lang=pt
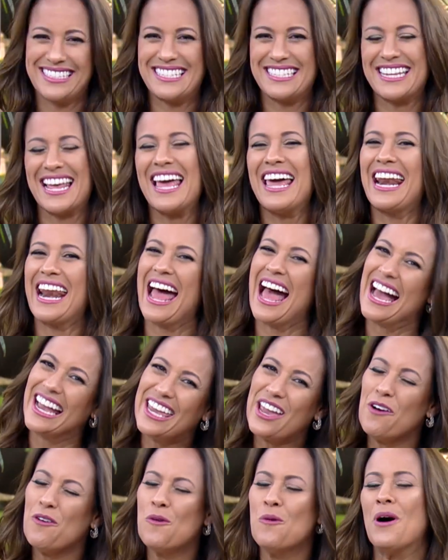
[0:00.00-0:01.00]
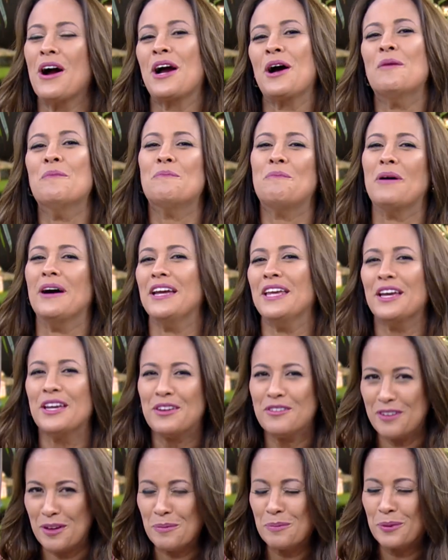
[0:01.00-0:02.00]
Será que é alguma campanha
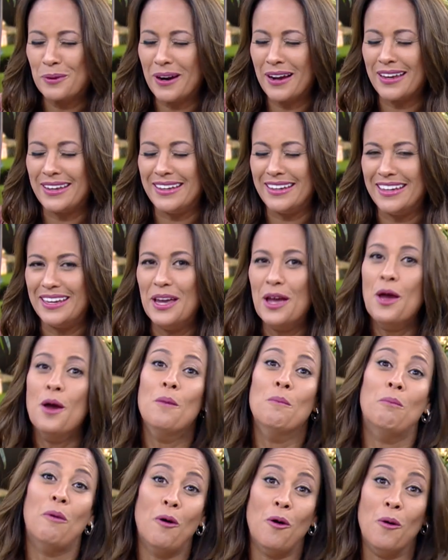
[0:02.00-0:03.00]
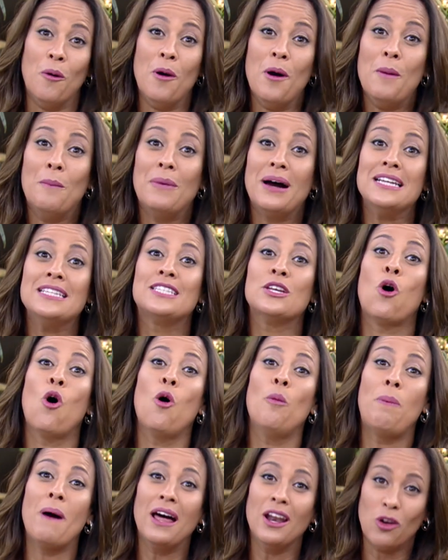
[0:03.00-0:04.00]
que vem por aí? Bom, mas
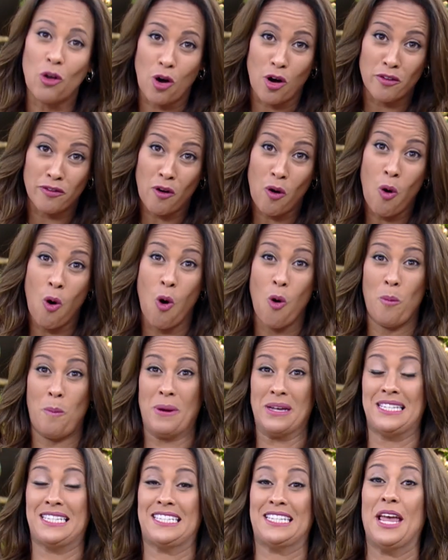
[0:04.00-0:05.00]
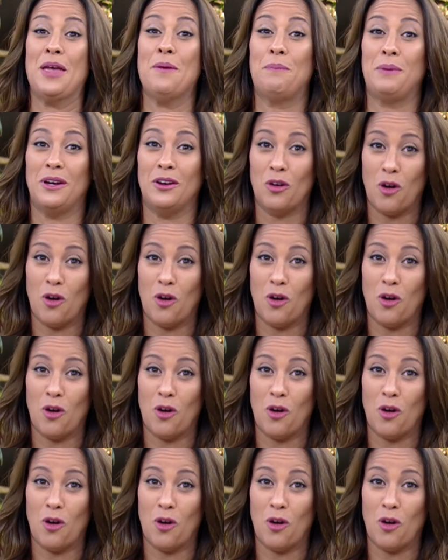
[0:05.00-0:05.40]
roupa nova ou roupa sempre